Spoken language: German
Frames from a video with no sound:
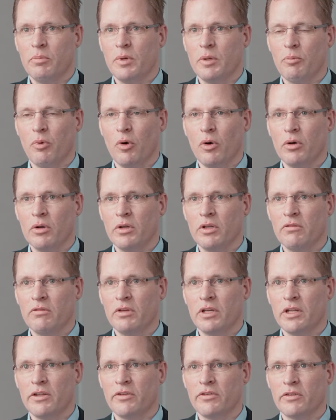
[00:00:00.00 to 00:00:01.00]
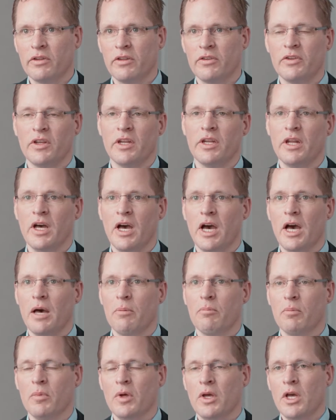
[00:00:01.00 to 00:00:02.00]
Epochen, die wir jetzt gesehen
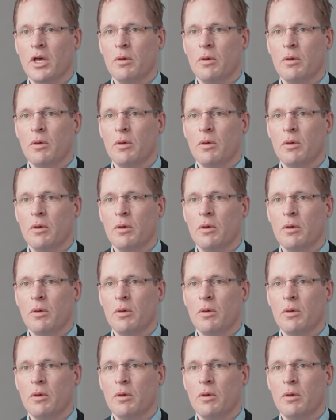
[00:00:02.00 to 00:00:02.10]
haben,